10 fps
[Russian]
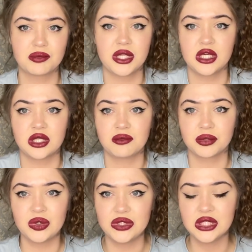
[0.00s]
приехали
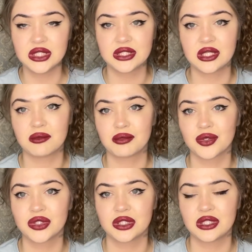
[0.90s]
потусить, хотя нам
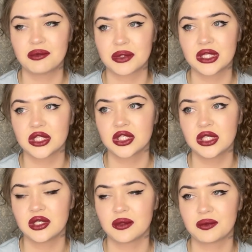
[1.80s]
просто не
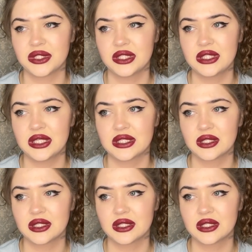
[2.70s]
предложили посидеть,